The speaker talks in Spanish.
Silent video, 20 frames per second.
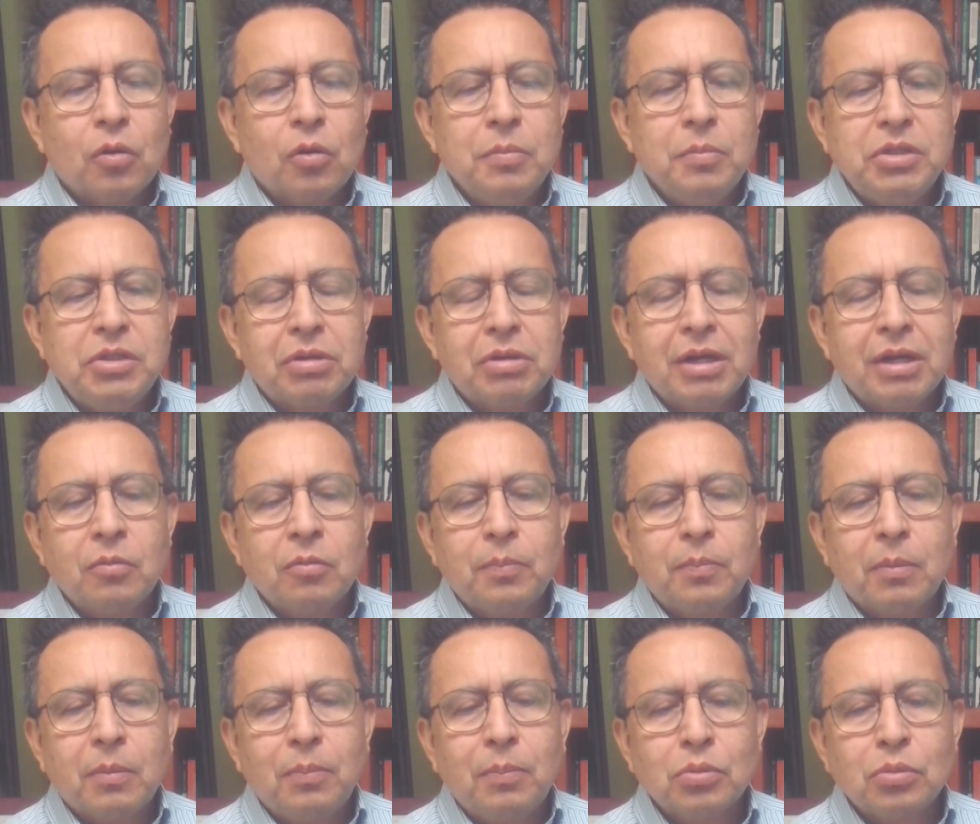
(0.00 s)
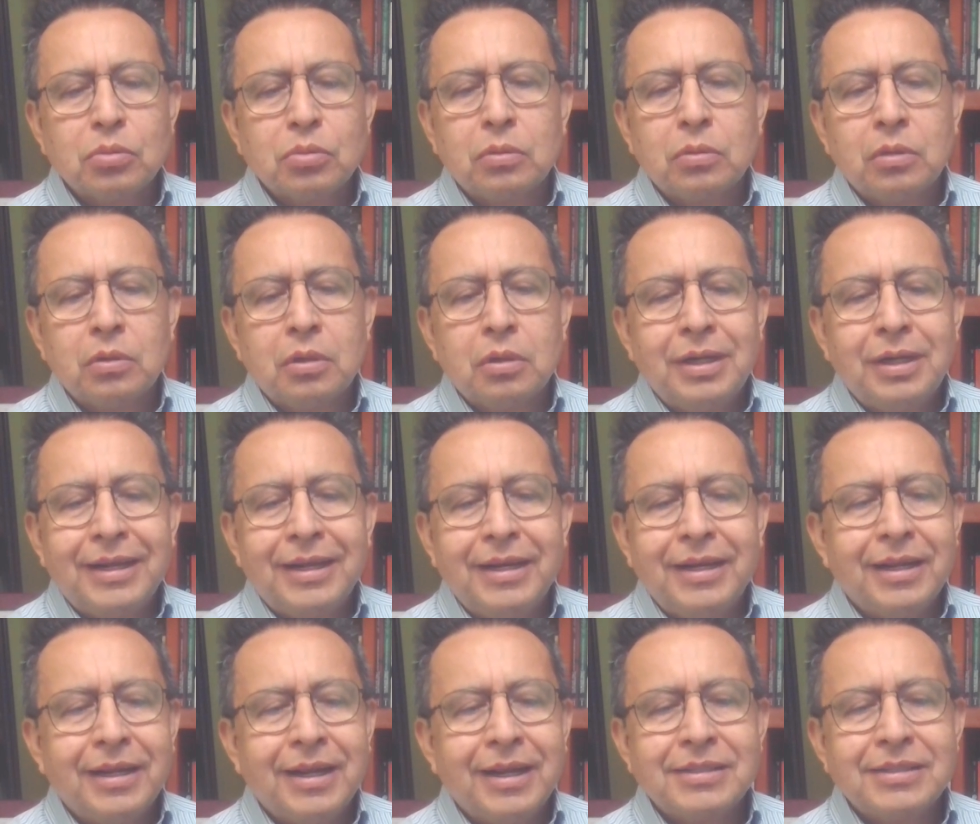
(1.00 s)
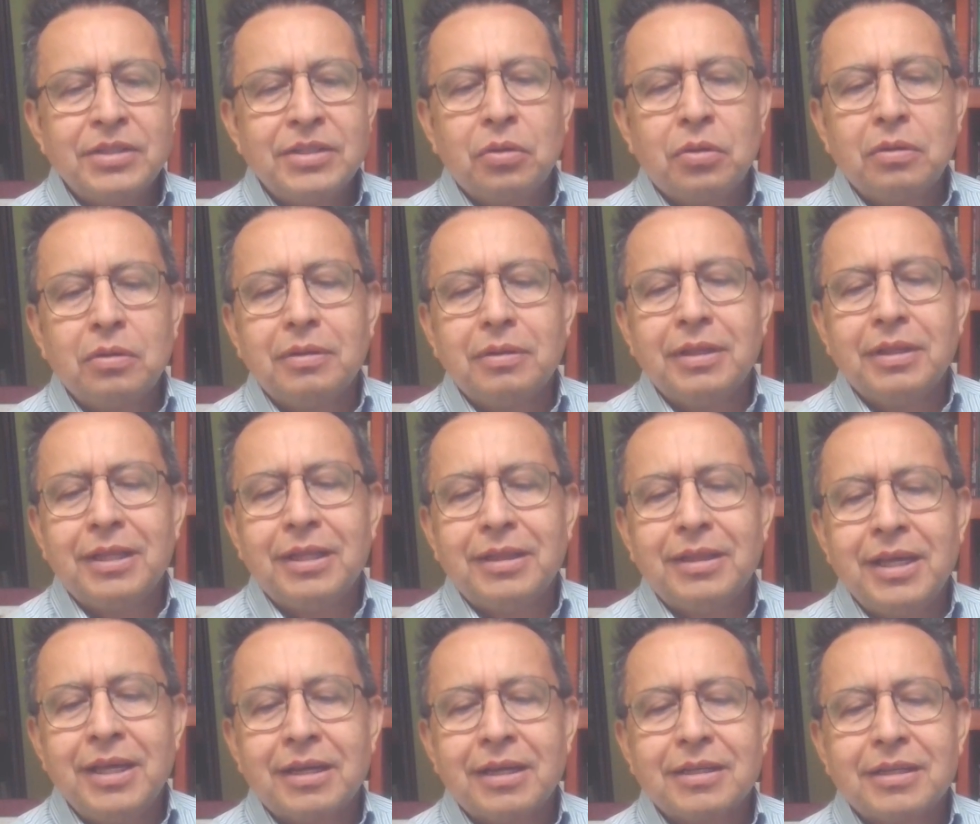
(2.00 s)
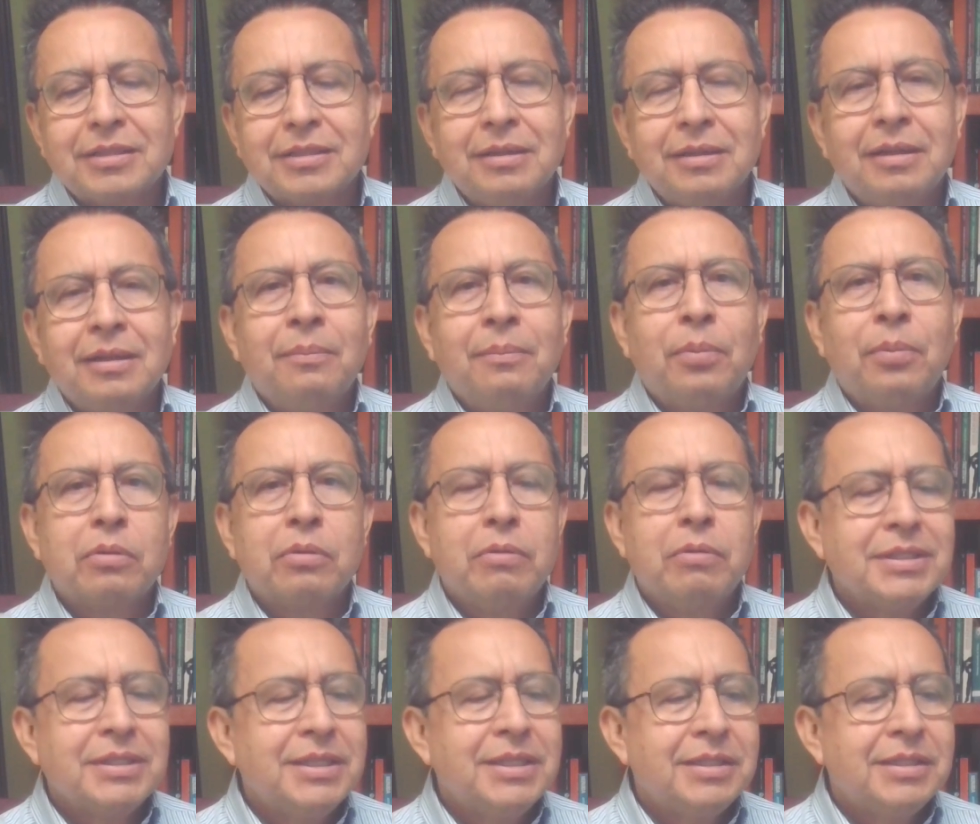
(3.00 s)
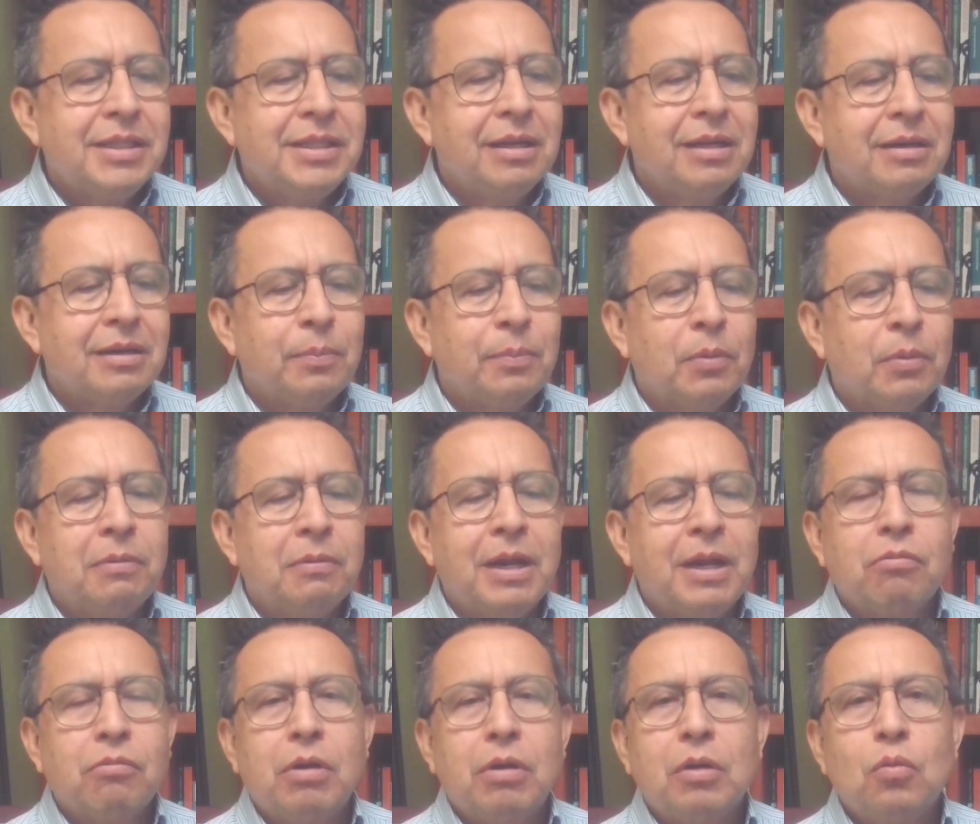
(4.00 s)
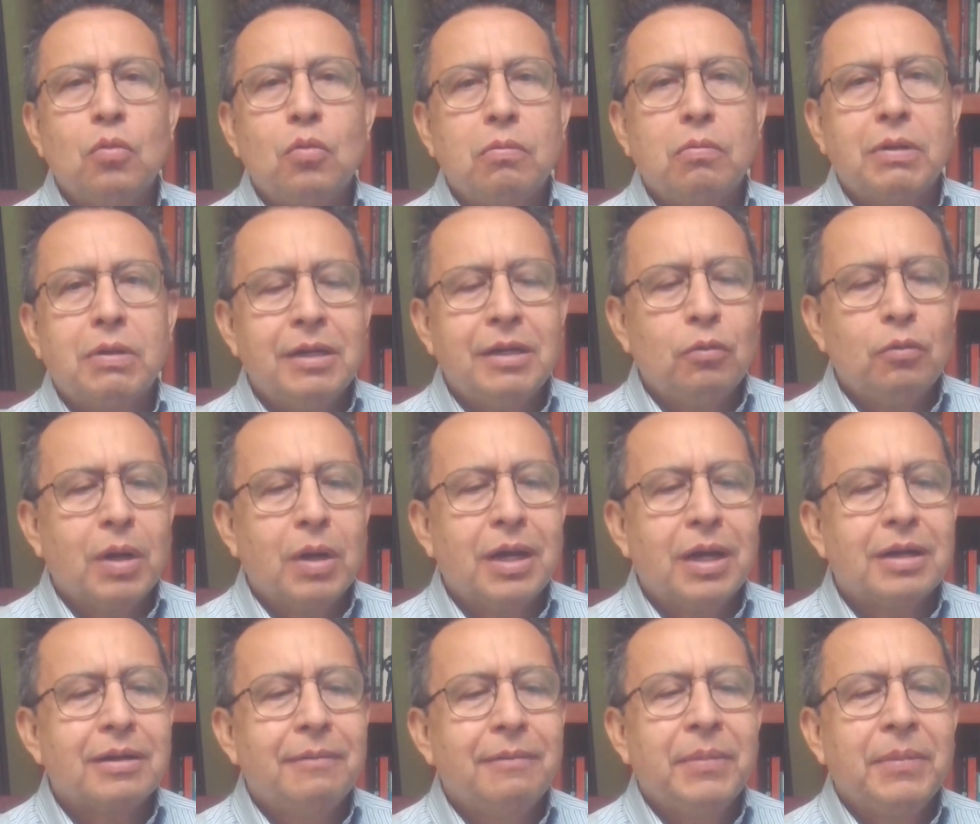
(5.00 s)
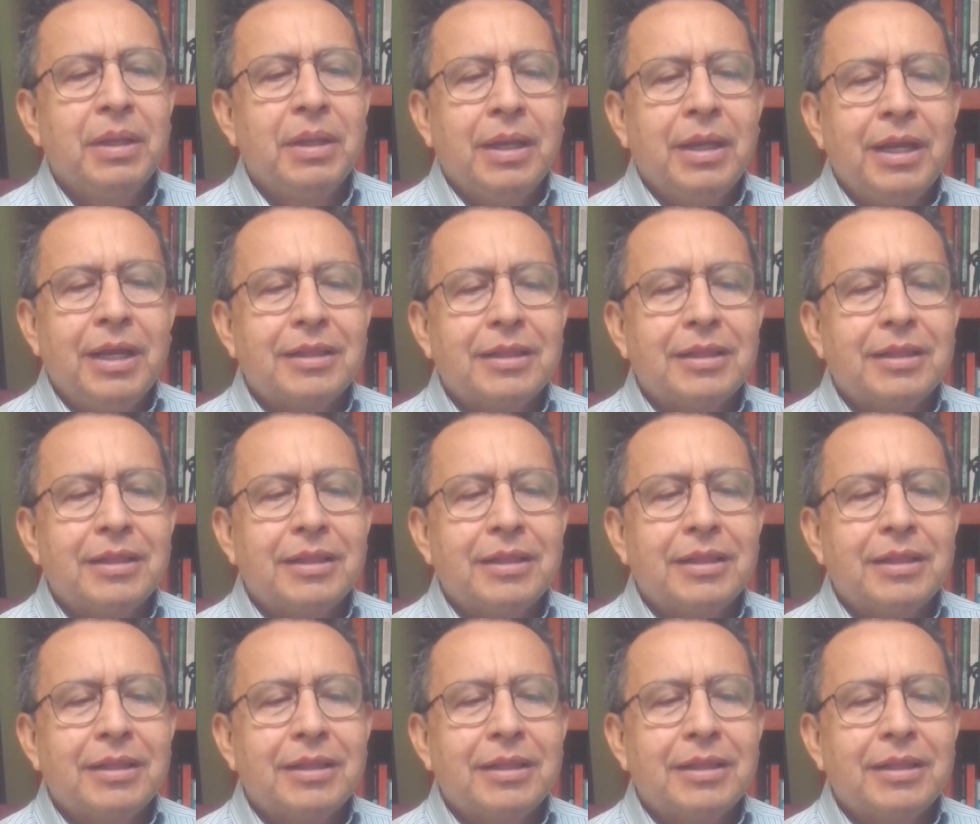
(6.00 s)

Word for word: El comisionado propuso la negación de tierras por no existir poblado alguno en el lugar.